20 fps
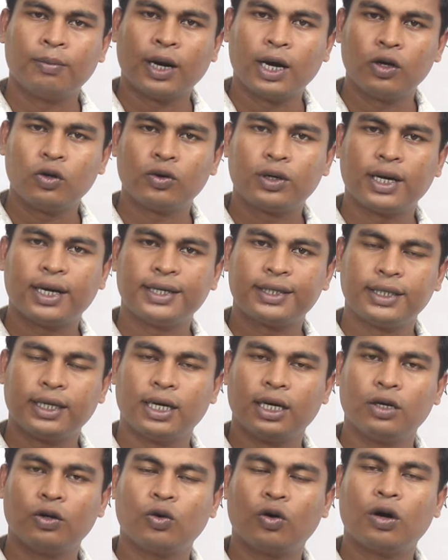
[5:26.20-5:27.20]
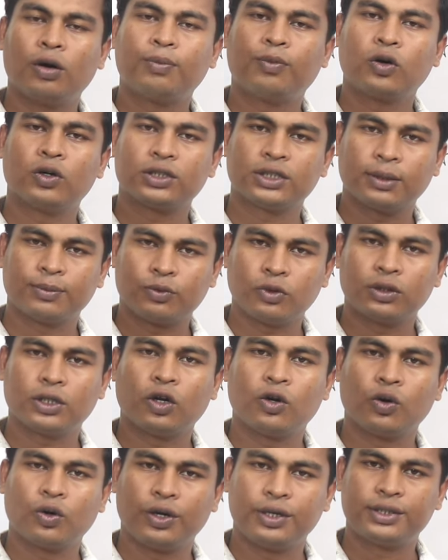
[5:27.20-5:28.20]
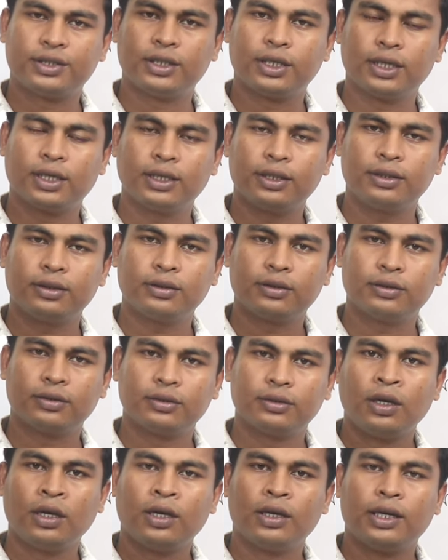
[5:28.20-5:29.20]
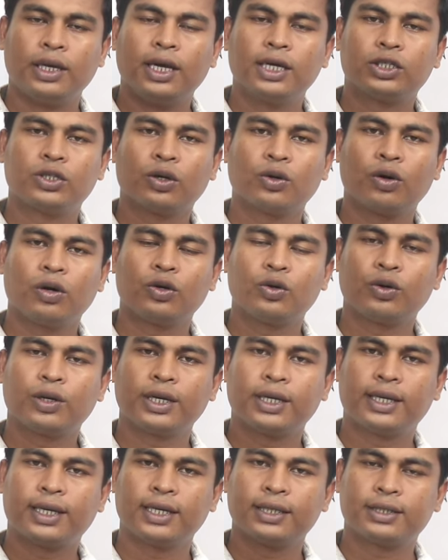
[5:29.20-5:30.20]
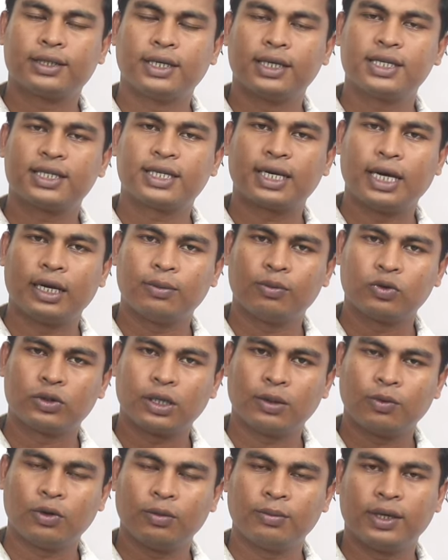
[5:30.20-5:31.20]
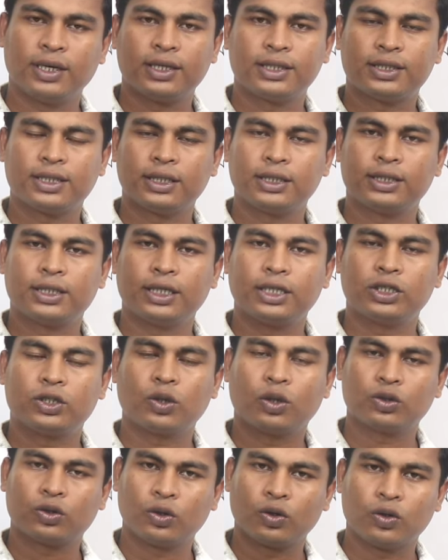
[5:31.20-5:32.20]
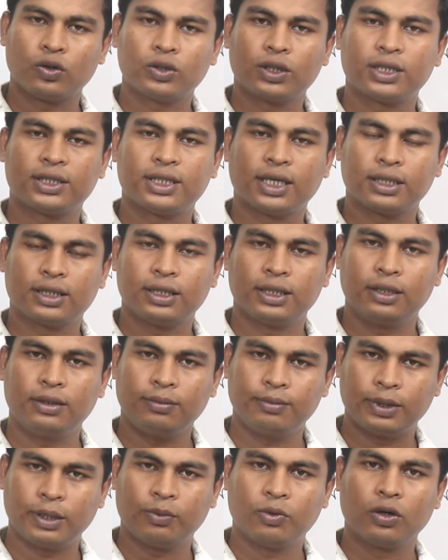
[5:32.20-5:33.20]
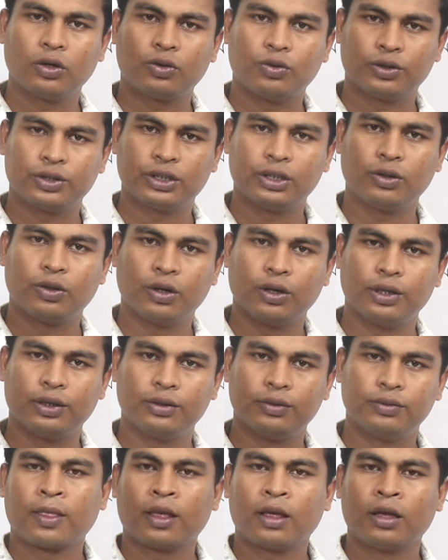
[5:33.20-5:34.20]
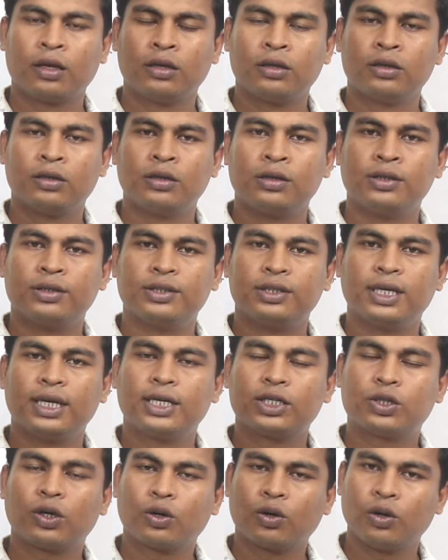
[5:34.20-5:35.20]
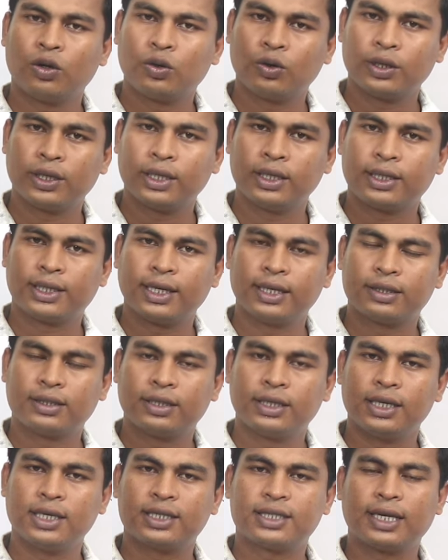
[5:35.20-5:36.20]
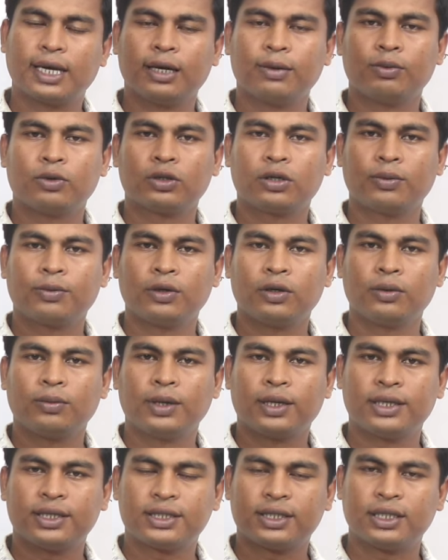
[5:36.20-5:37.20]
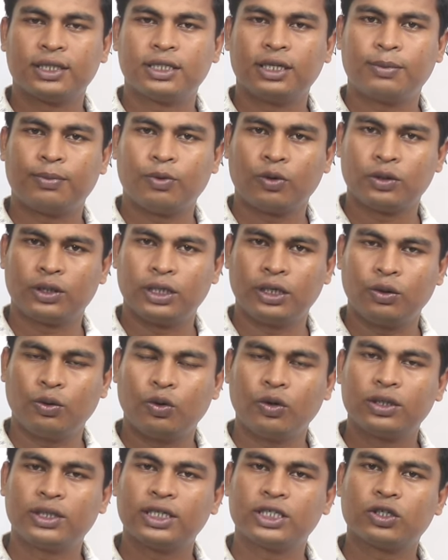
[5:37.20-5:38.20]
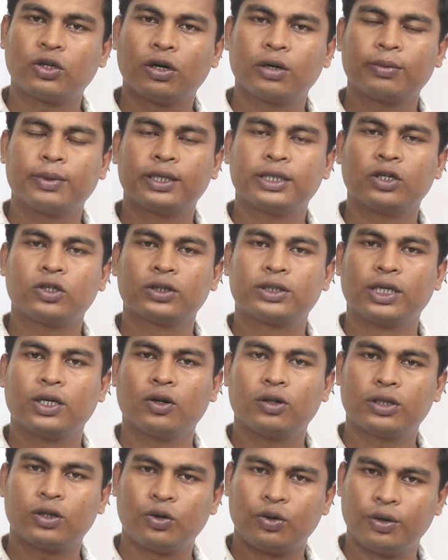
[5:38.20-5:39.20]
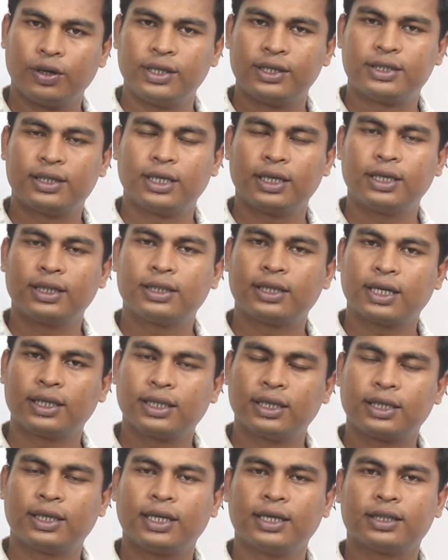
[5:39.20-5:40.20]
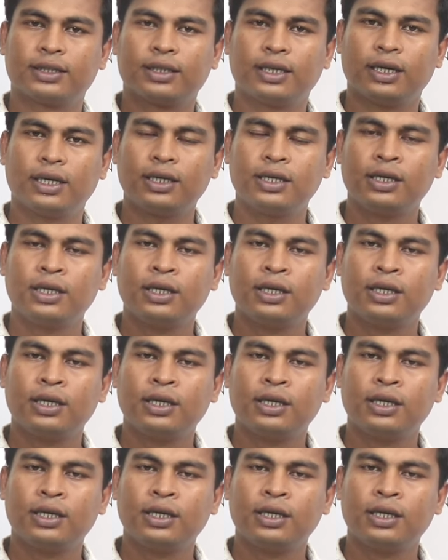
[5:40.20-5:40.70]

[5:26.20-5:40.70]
মায়োকার্ডিয়াল অপর্যাপ্ততা রয়েছে এ সকল রোগীর ক্ষেত্রে সালবুটামল মেডিসিনটি সতর্কতার সাথে ব্যবহার করতে হয় যে সকল রোগীর ক্ষেত্রে সালবোটামল মেডিসিনটির প্রতি অতি সংবেদনশীলতা রয়েছে তাদের ক্ষেত্রে